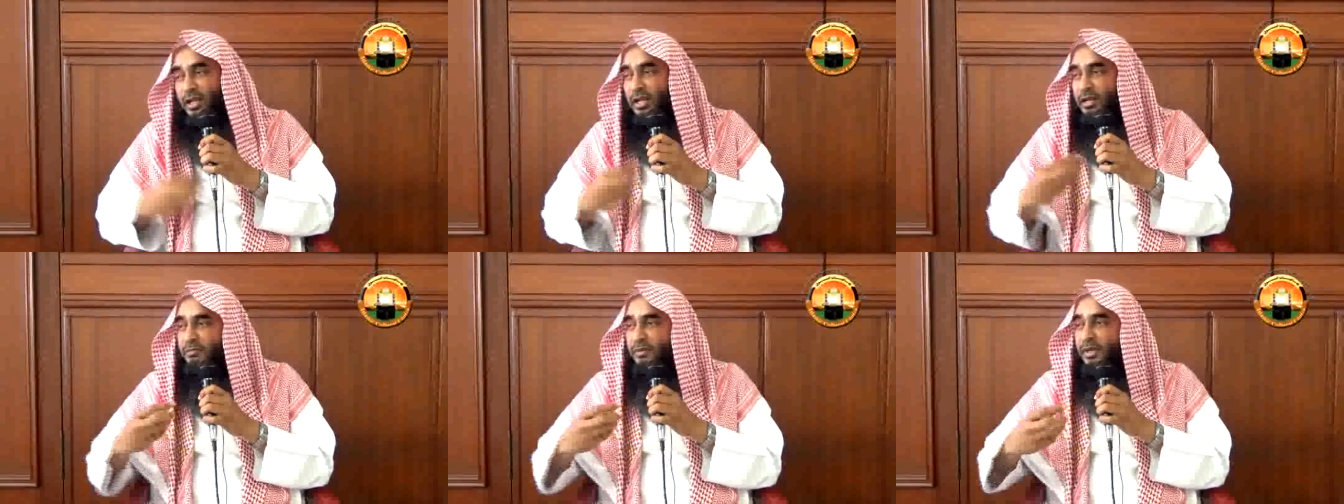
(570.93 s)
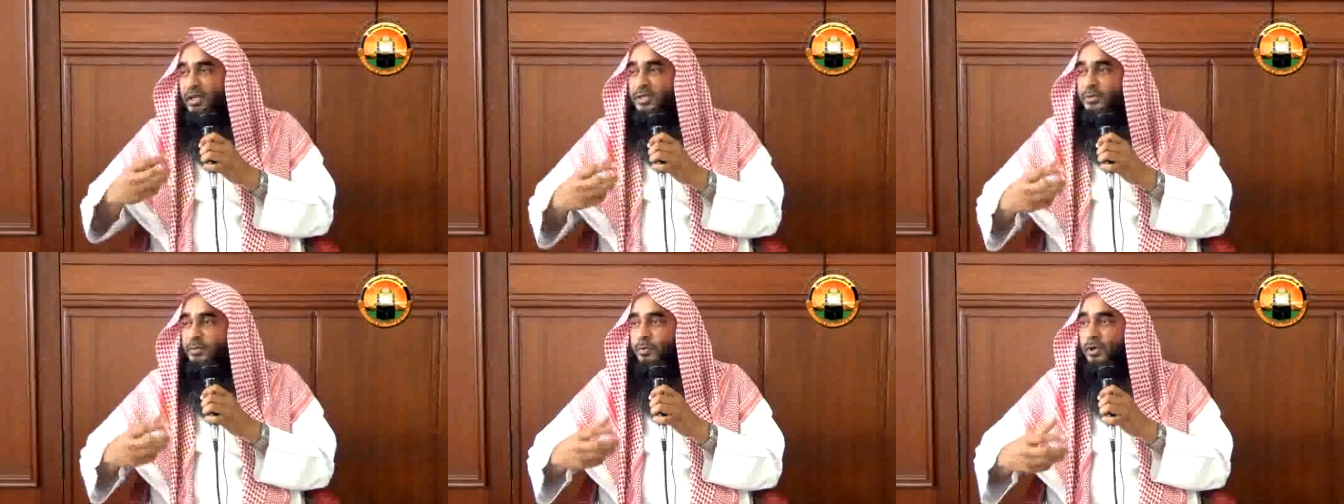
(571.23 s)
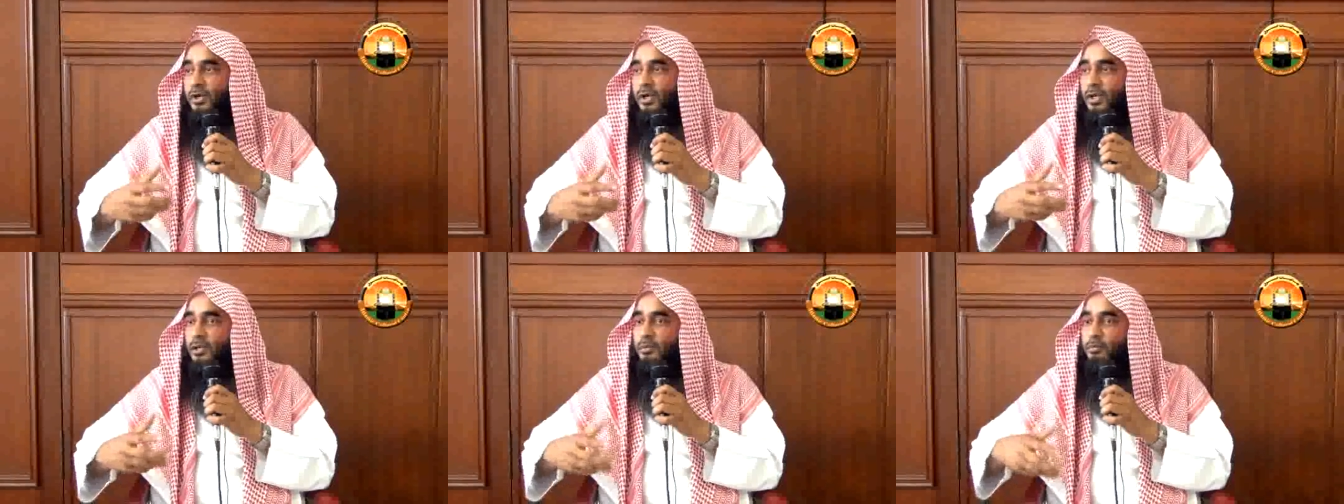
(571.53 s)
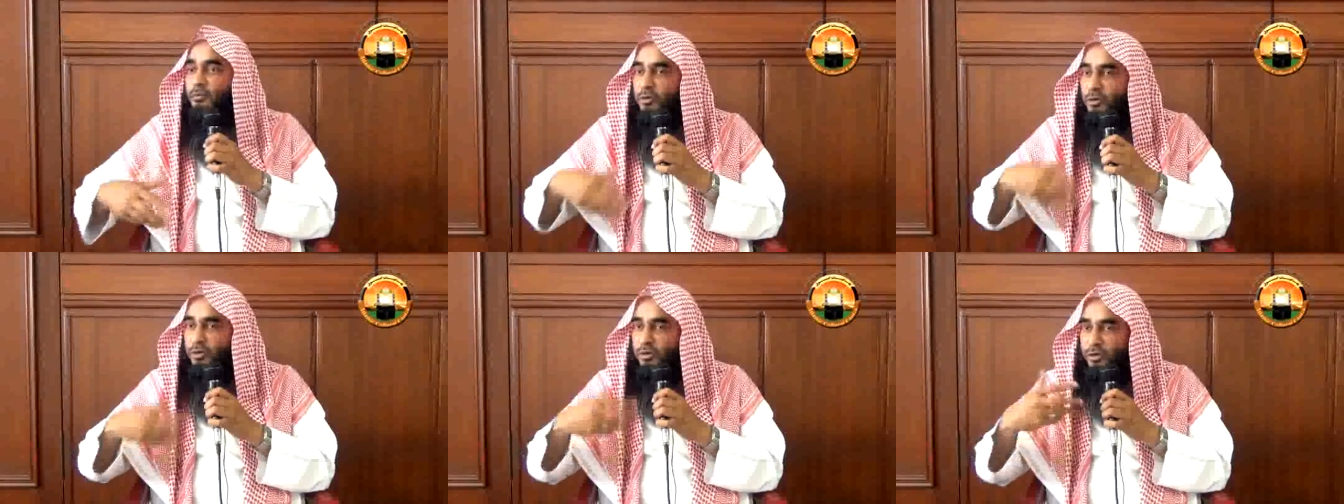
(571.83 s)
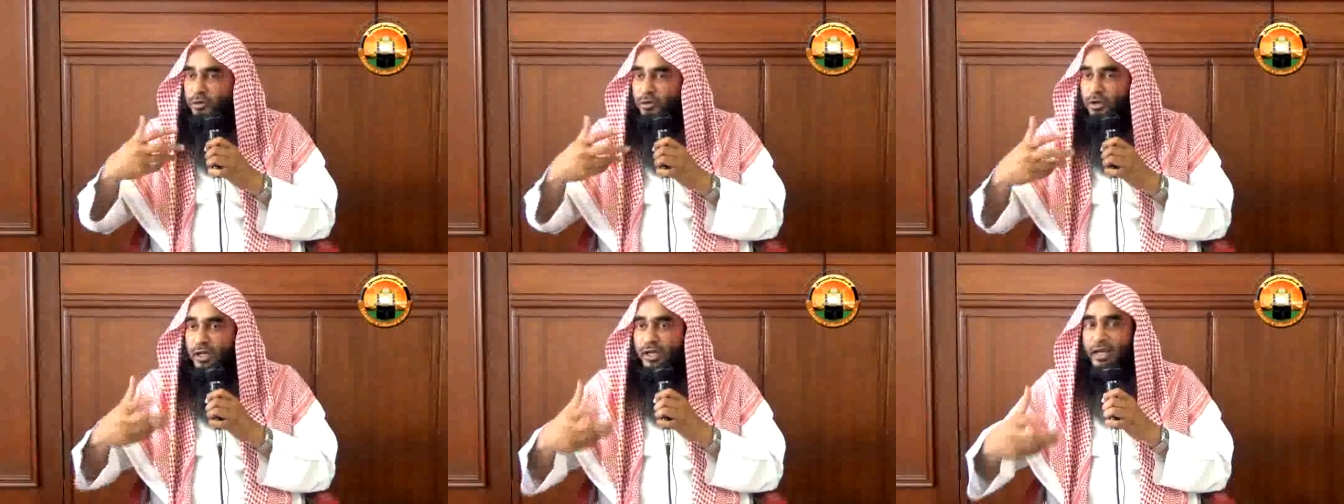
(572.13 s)
নামাজ পড়লে
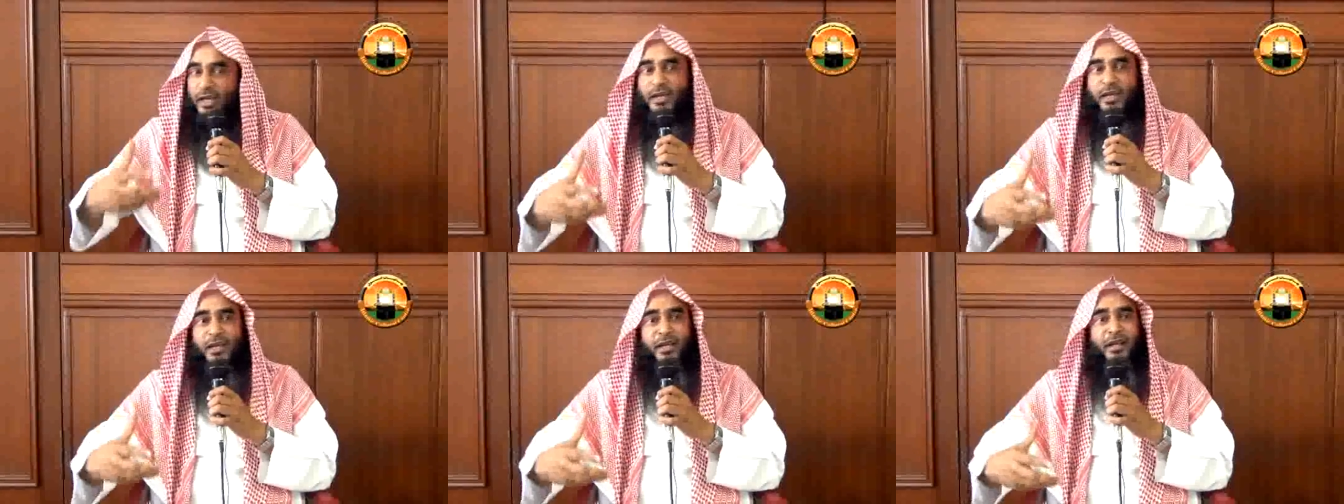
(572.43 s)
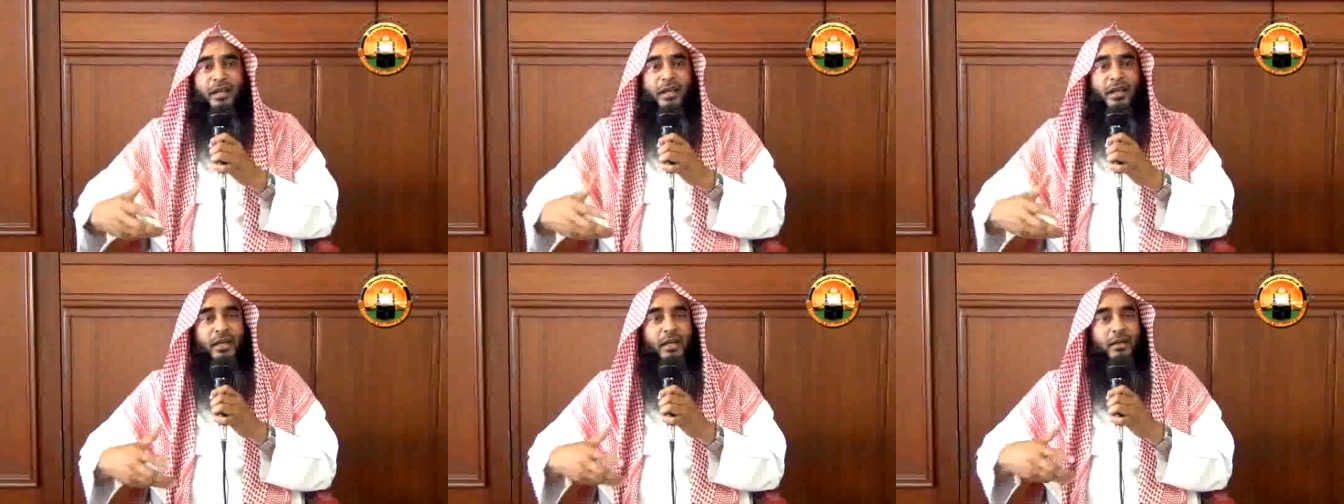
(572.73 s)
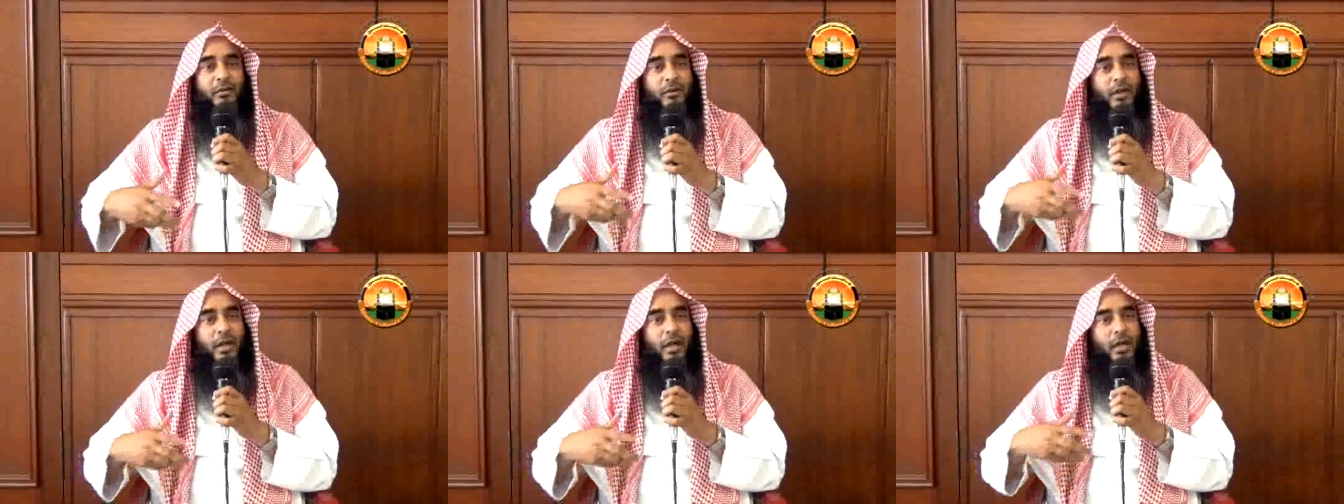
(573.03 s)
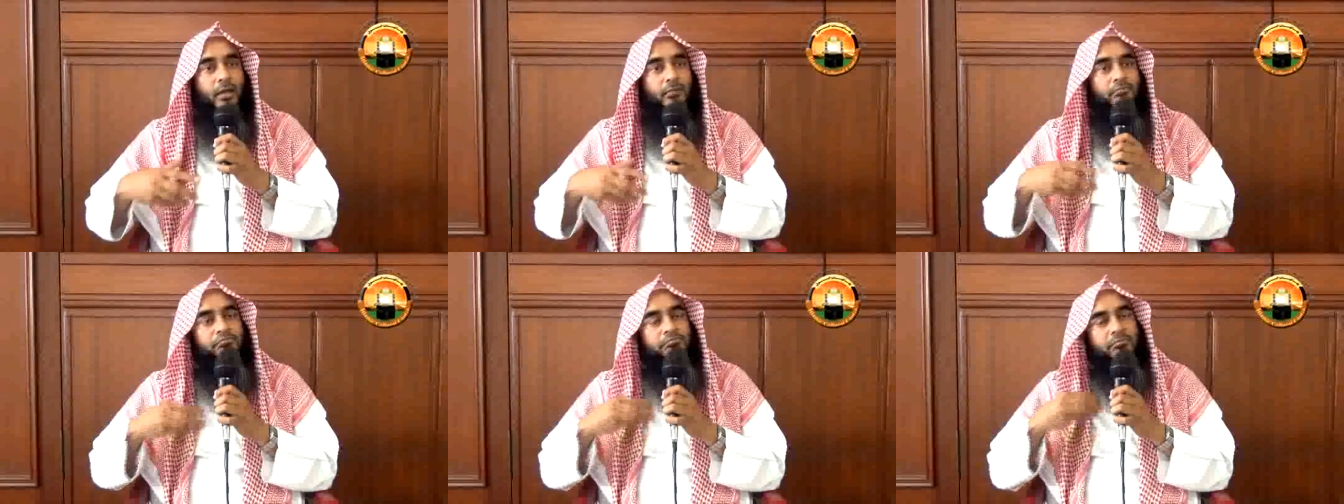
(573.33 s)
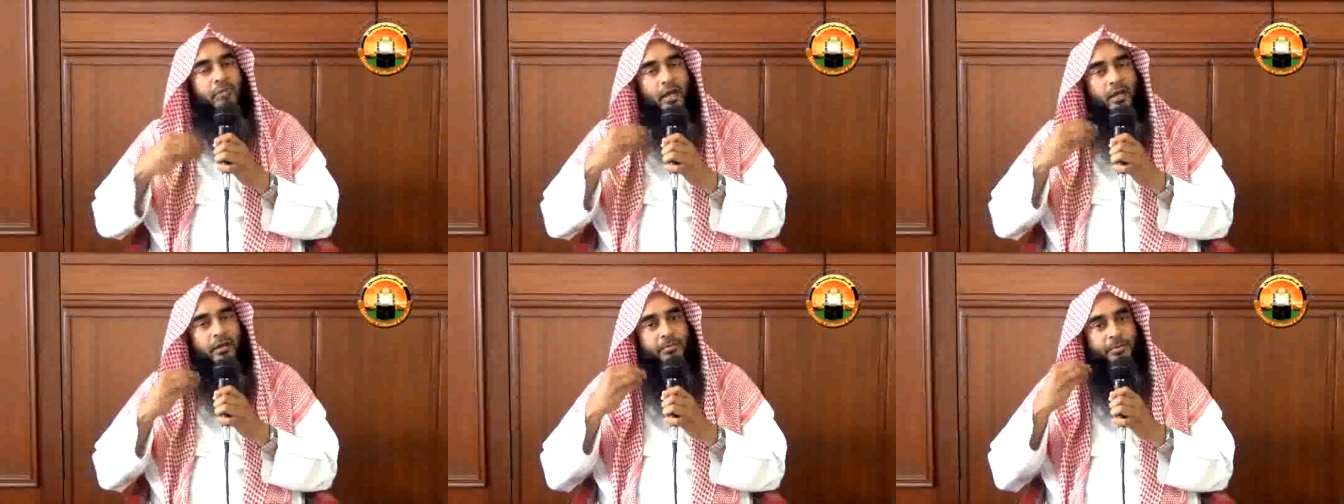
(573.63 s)
মনও লাগে না আর
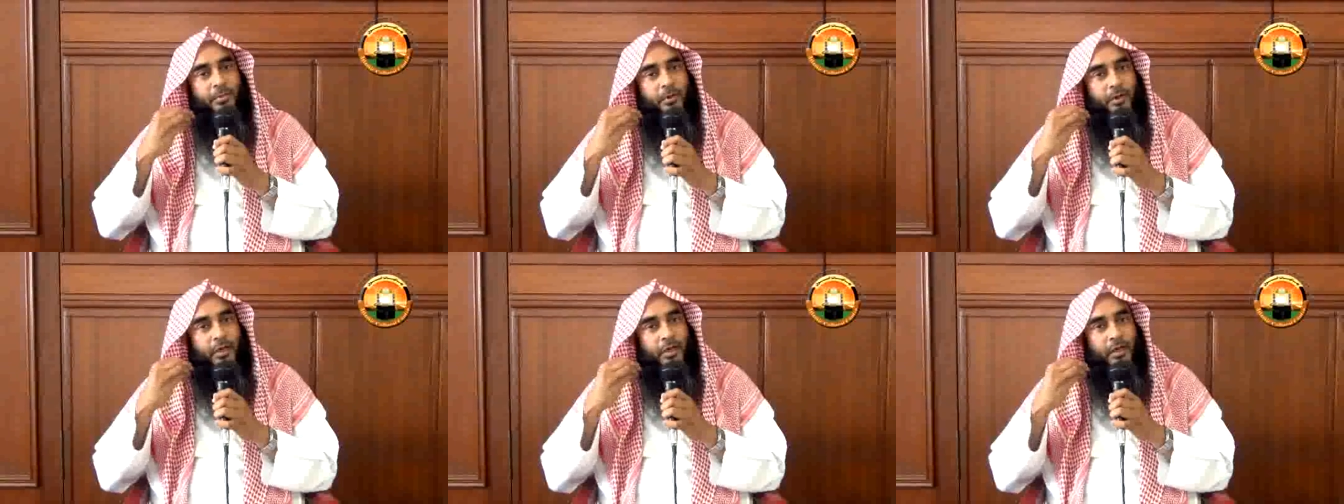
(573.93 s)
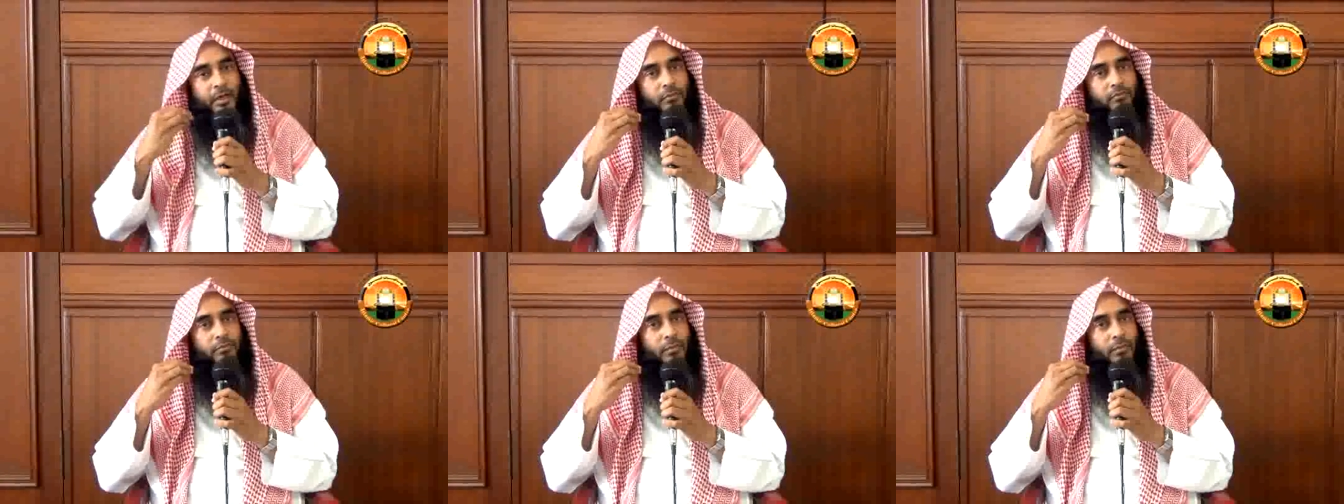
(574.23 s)
তারপরে